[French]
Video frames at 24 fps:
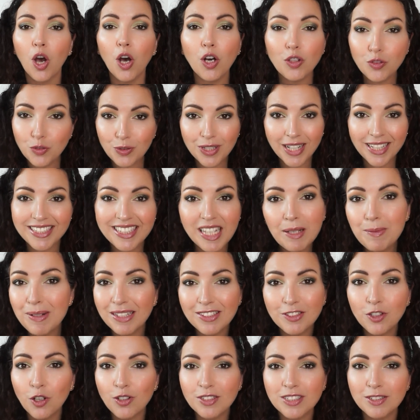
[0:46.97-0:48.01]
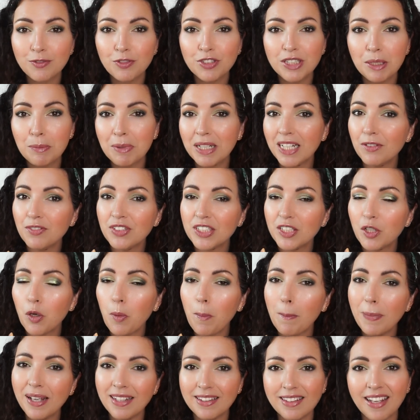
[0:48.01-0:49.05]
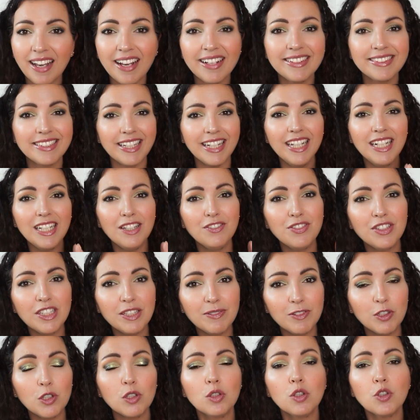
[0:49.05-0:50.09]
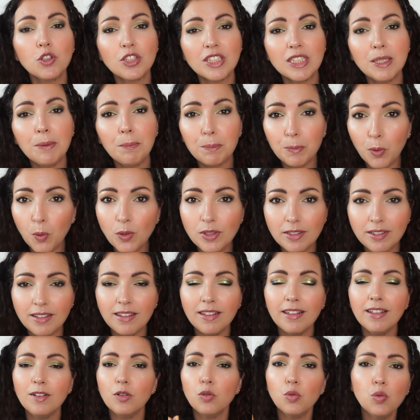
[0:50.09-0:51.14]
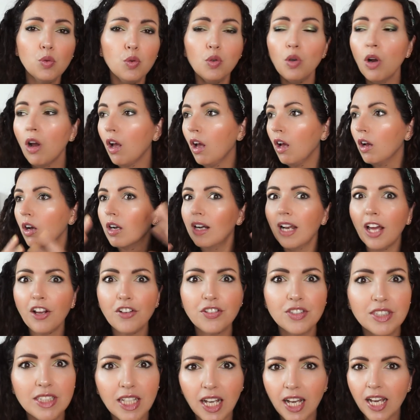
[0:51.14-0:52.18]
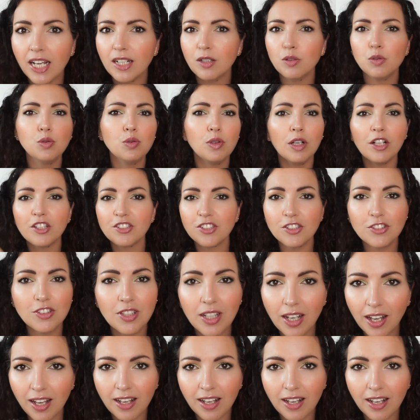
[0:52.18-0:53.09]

En tout cas dès maintenant si vous aimez les vidéos maîtresses et les vidéos aussi beauté ou lifestyle ou etc.